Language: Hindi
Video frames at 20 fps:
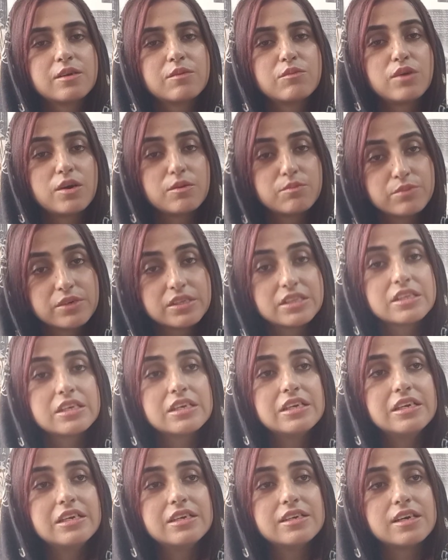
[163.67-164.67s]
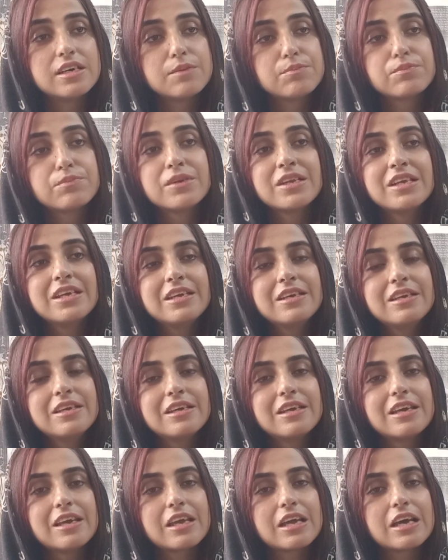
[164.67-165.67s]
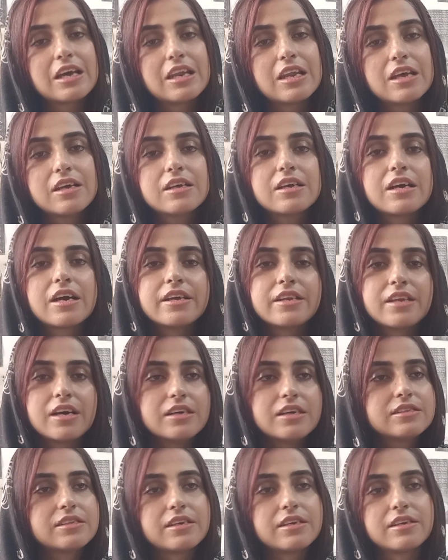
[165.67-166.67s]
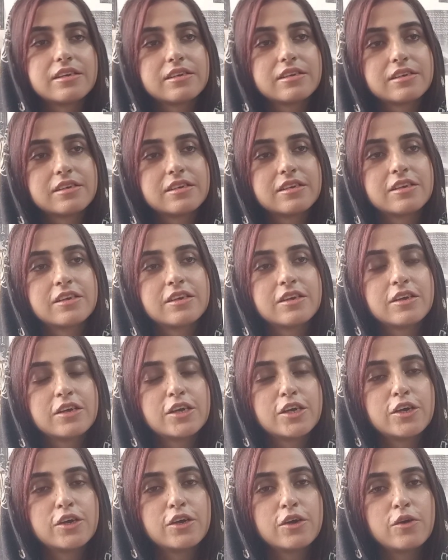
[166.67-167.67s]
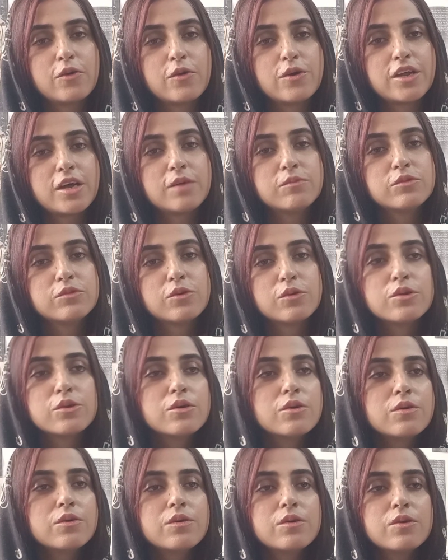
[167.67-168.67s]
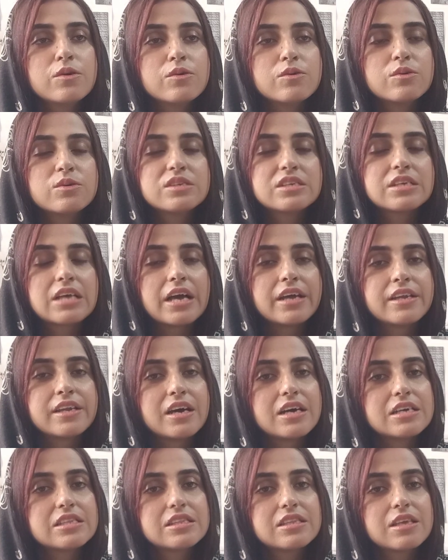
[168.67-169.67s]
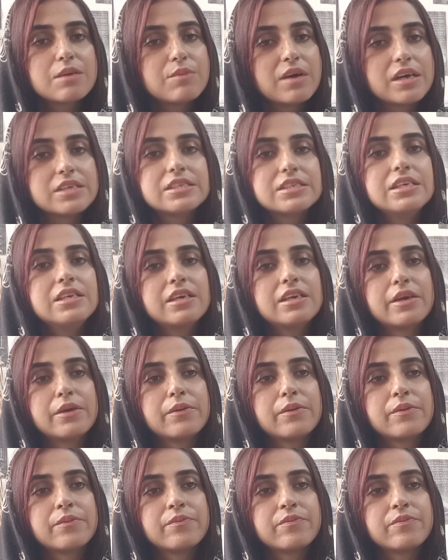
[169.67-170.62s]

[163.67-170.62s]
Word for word: मोहब्बत की अपनी एक अलग कायनात है और हम दोनों उस कायनात के बासी हैं